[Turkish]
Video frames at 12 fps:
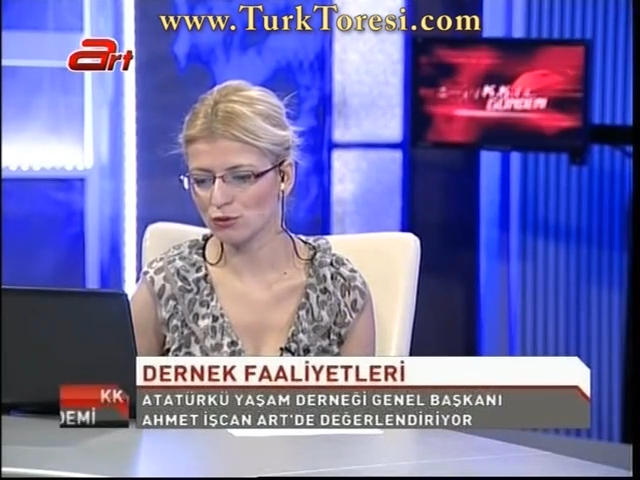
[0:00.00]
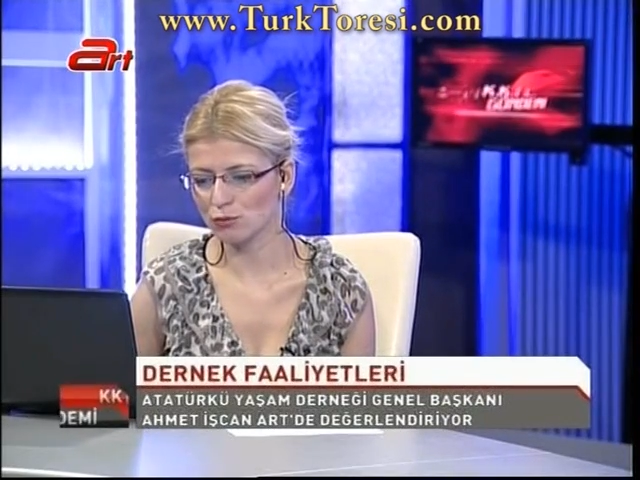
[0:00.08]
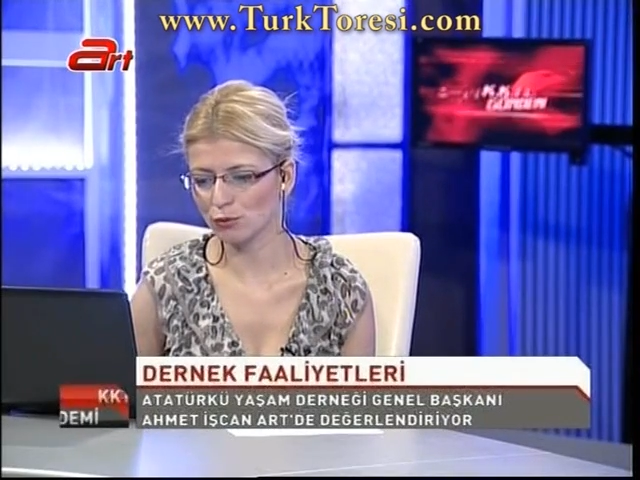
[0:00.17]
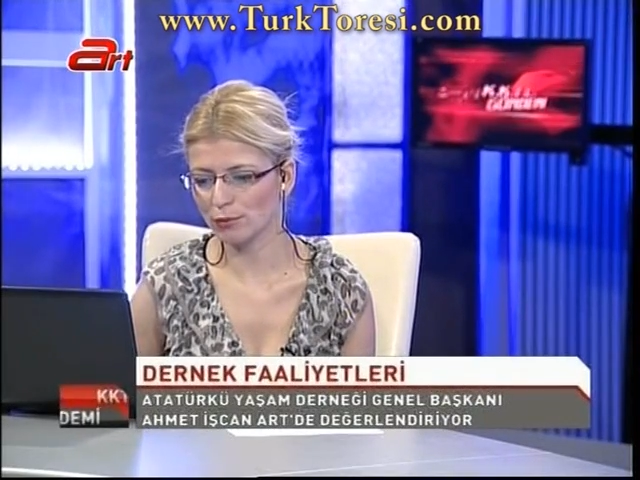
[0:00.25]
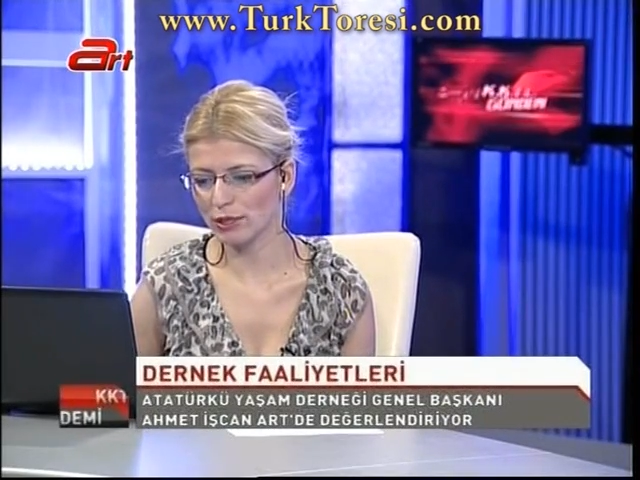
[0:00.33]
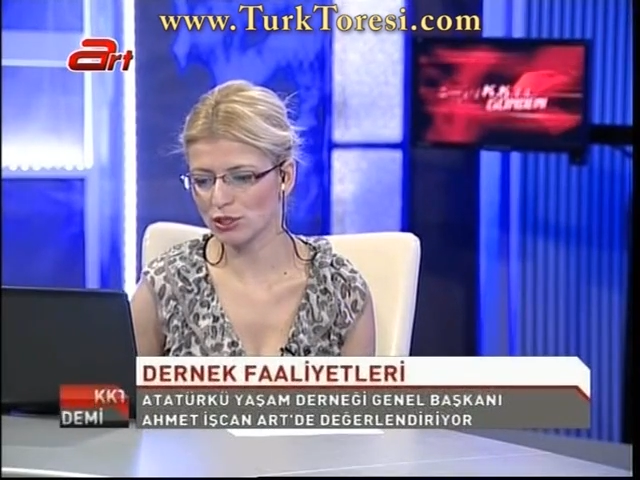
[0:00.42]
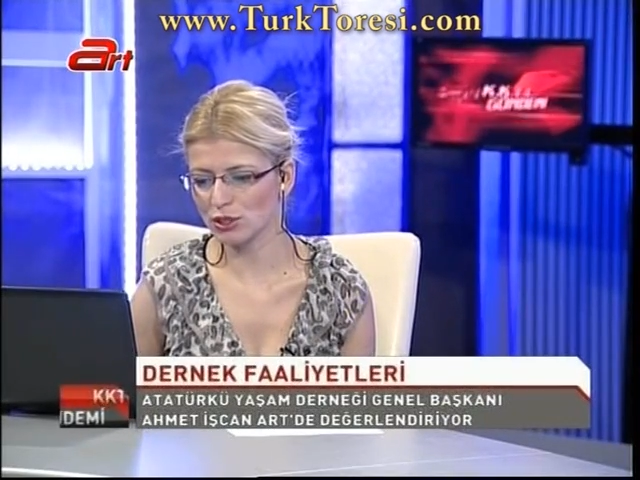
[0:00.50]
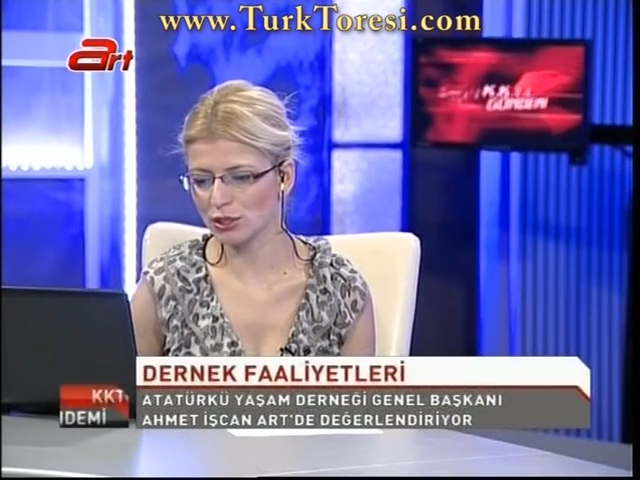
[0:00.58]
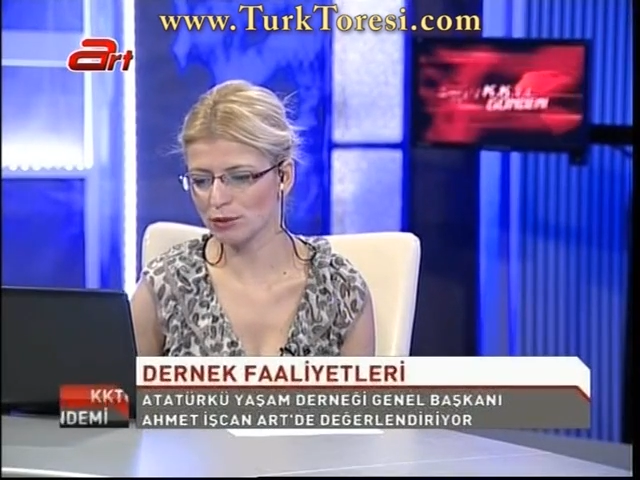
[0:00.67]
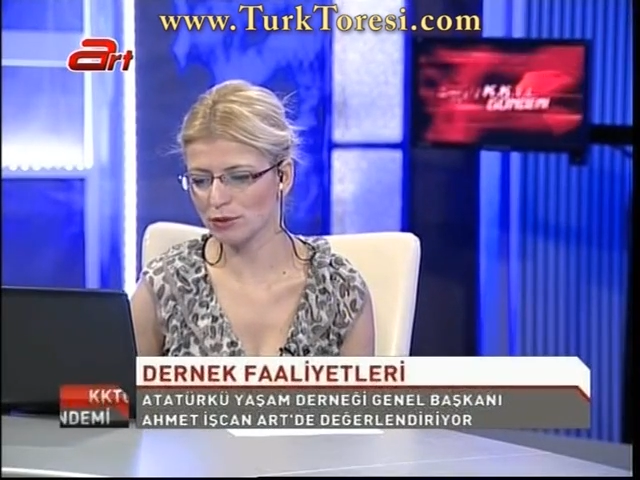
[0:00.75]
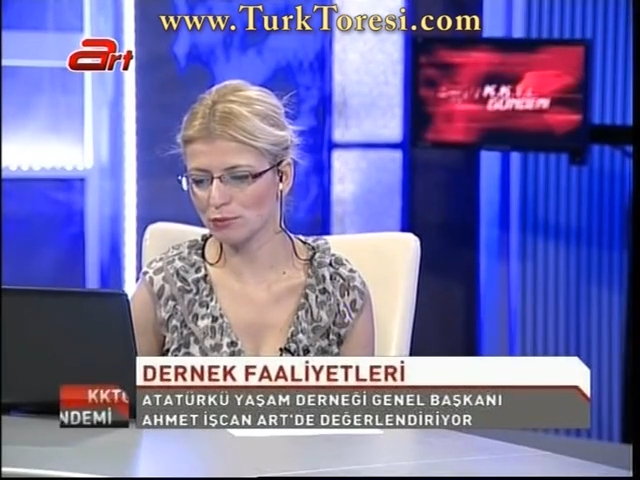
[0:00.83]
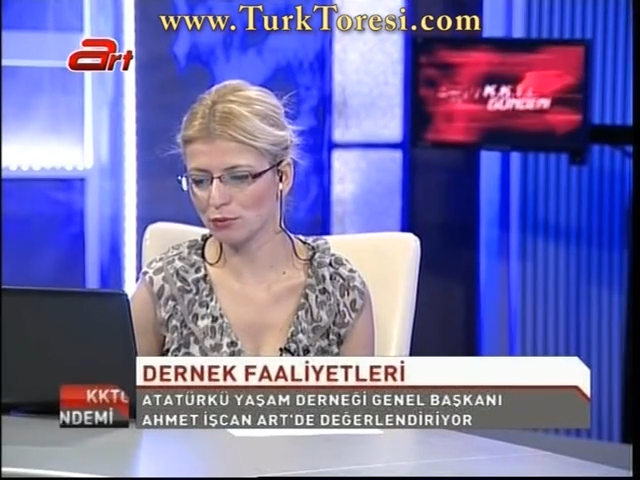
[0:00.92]

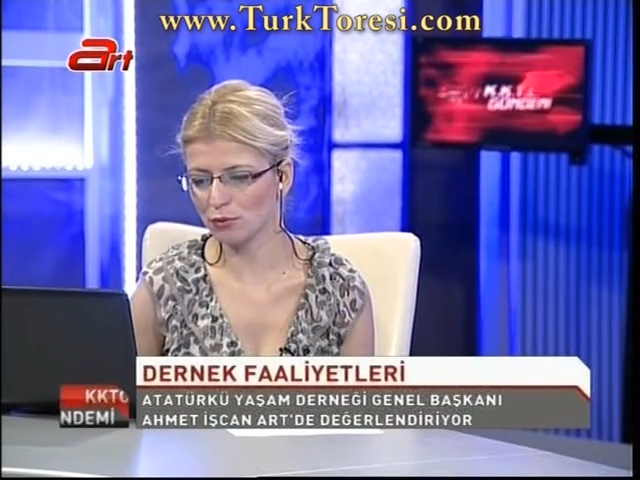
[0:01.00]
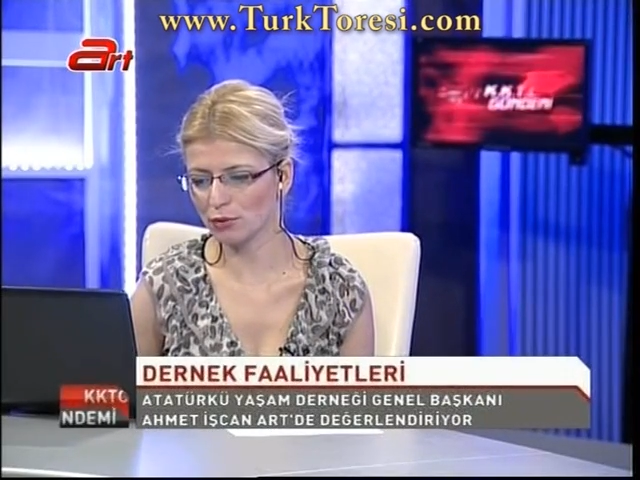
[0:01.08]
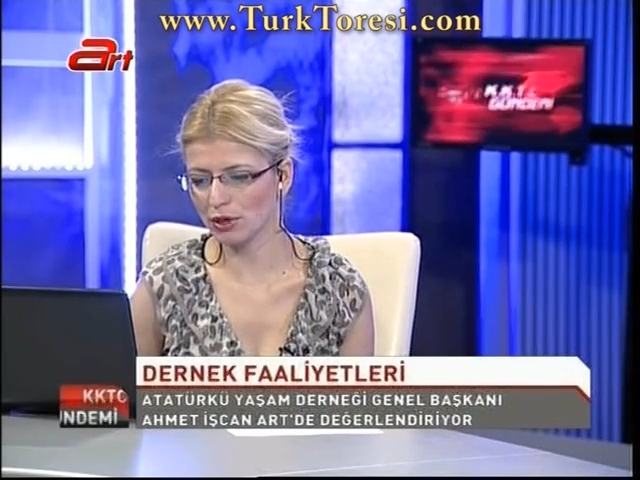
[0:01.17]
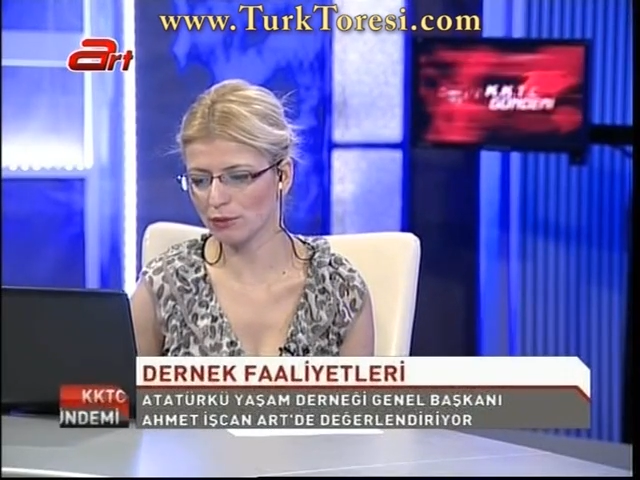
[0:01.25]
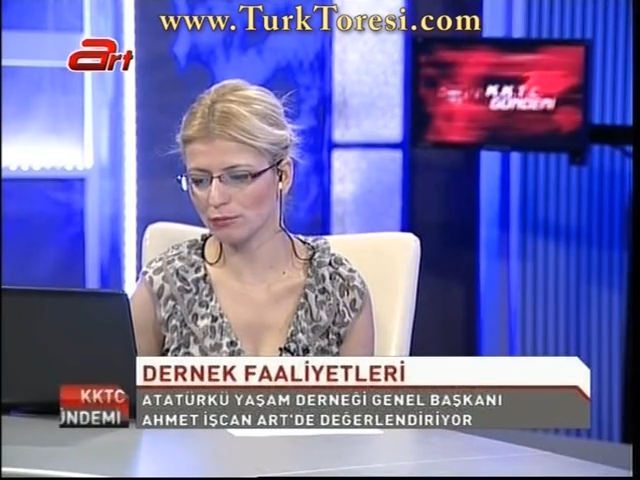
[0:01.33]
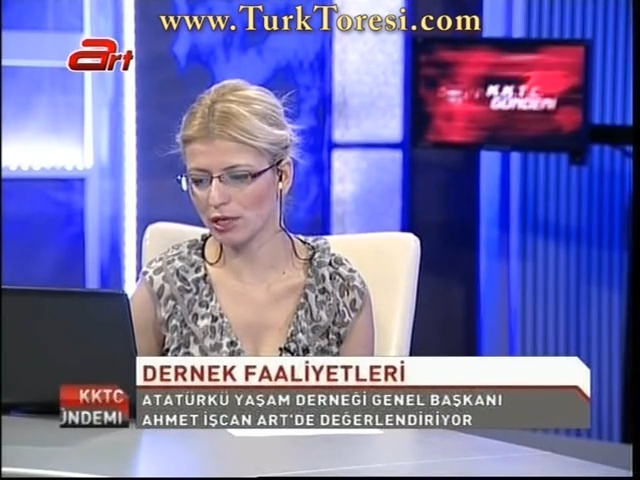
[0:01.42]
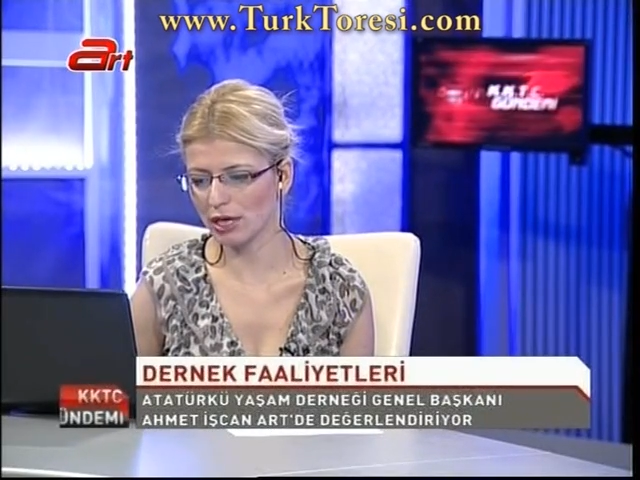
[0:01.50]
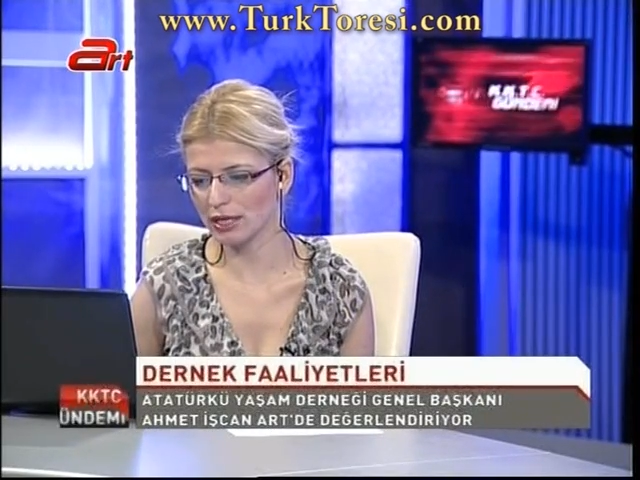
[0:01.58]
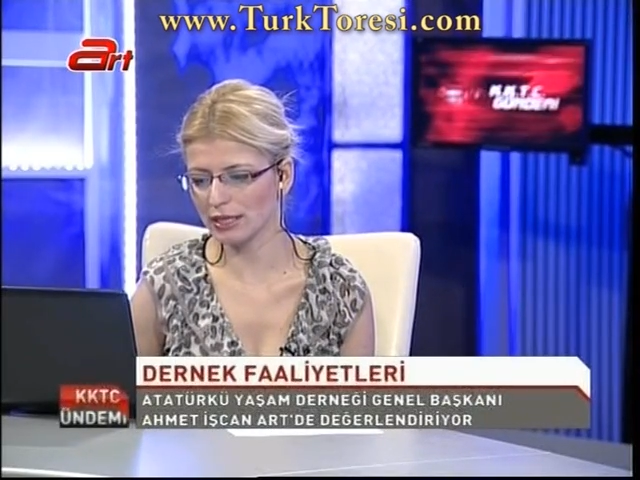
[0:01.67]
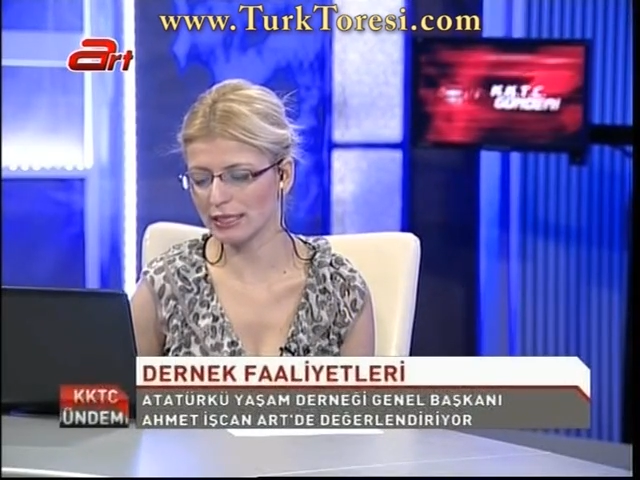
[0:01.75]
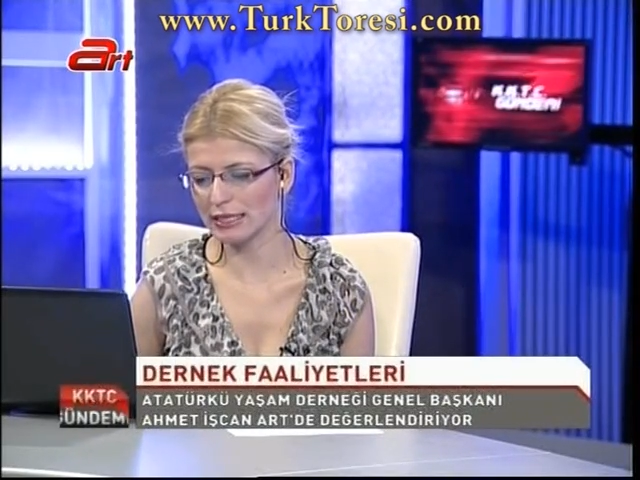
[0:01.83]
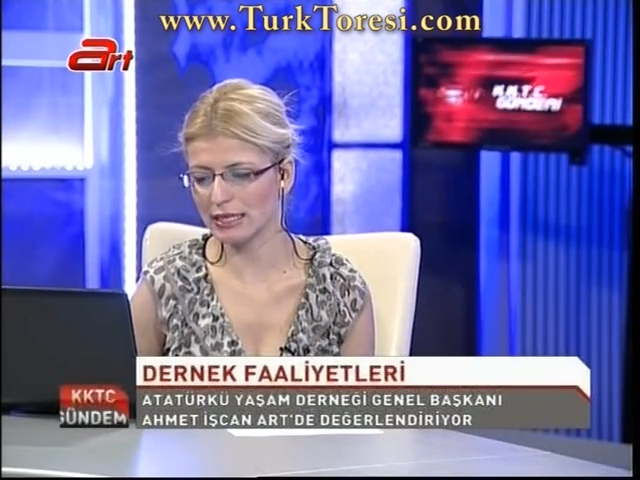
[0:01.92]
Cumhurbaşkanı bir program dahilinde